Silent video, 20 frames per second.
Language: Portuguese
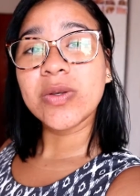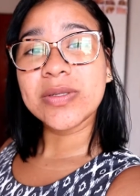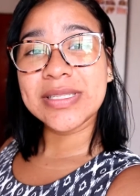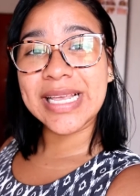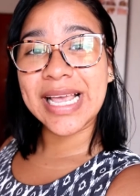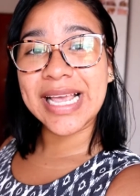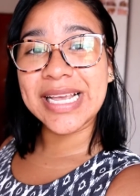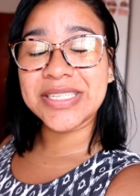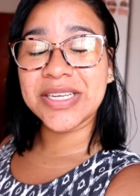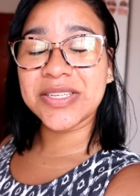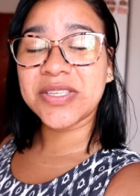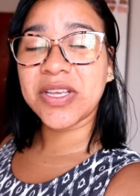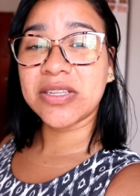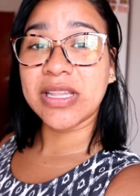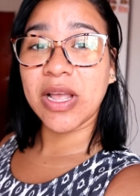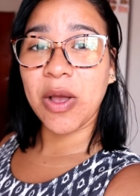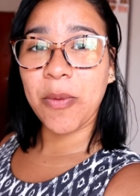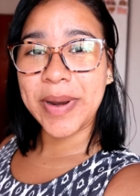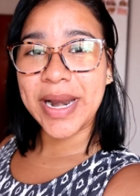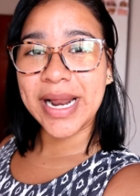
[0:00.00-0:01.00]
seja, só
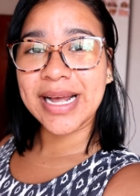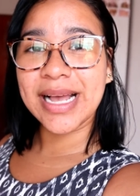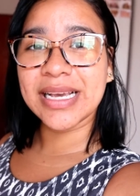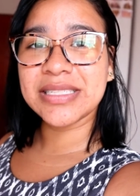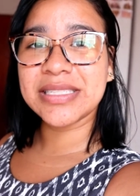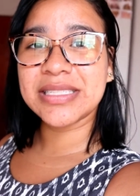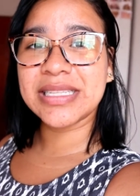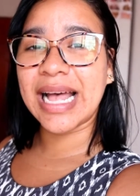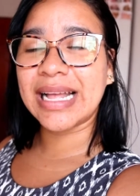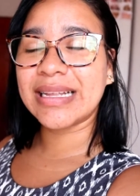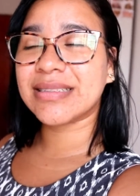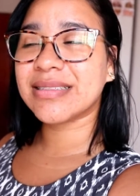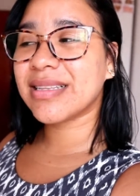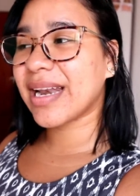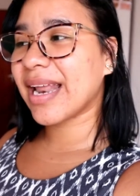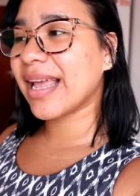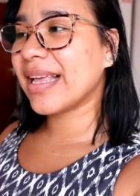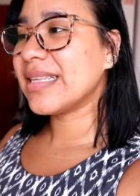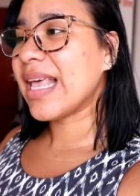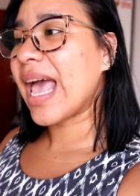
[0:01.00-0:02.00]
tenho para gastar
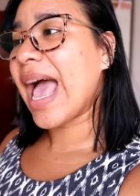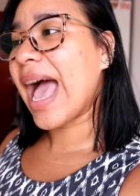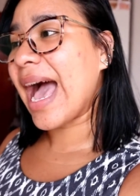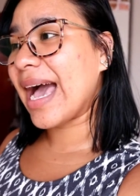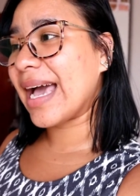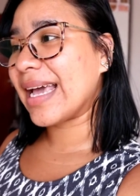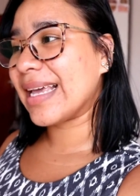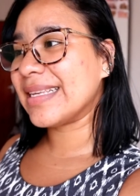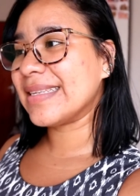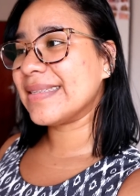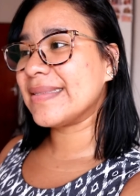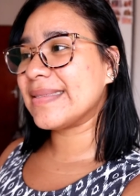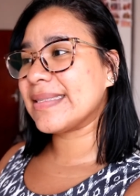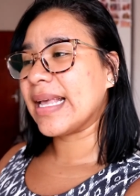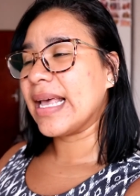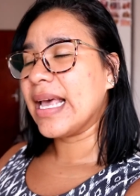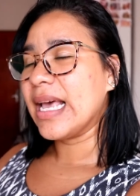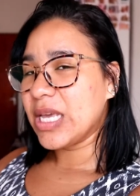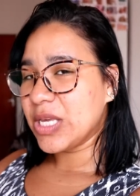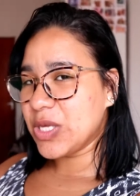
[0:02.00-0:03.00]
3 reais
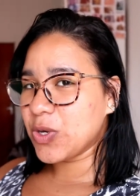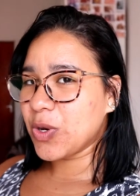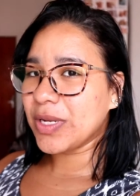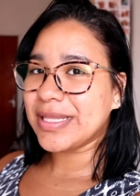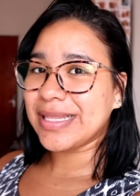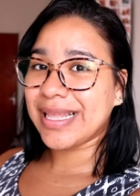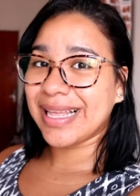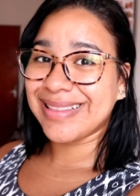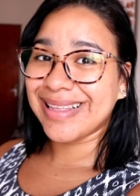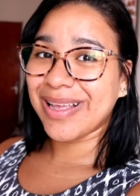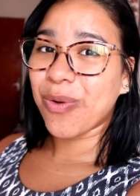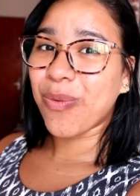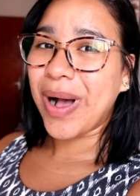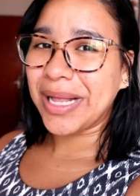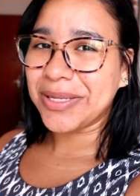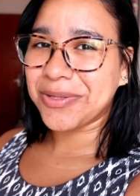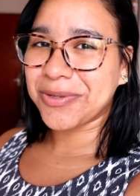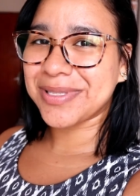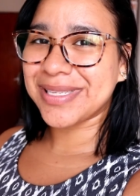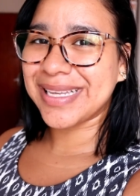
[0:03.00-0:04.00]
e
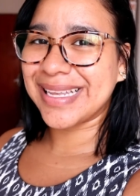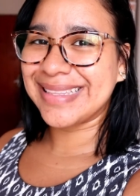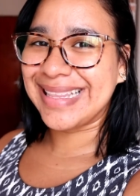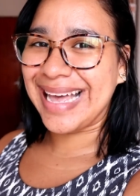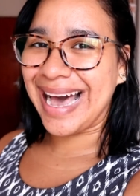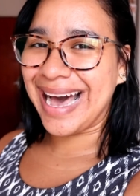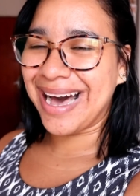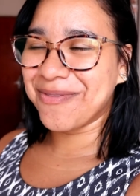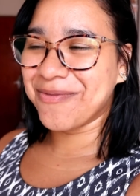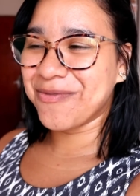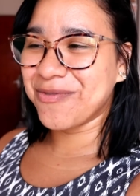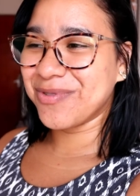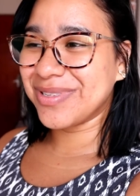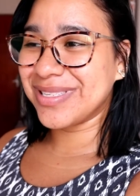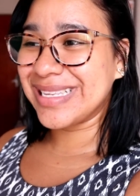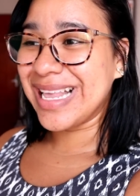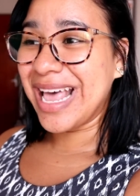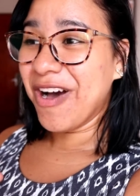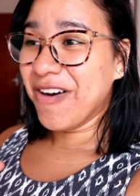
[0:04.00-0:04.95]
84 centavos.